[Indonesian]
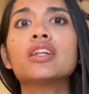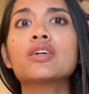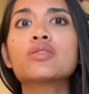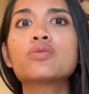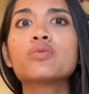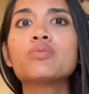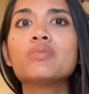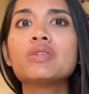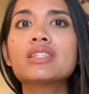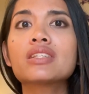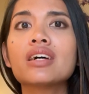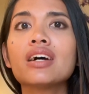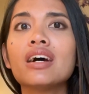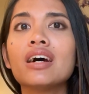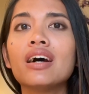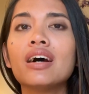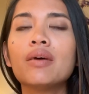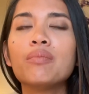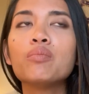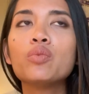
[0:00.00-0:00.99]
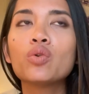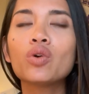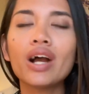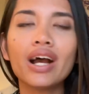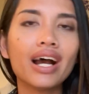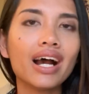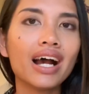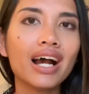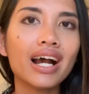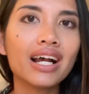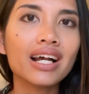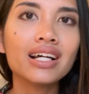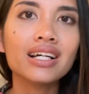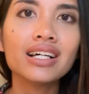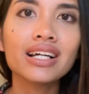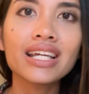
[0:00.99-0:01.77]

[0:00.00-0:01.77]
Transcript: langsung bisa buka uh,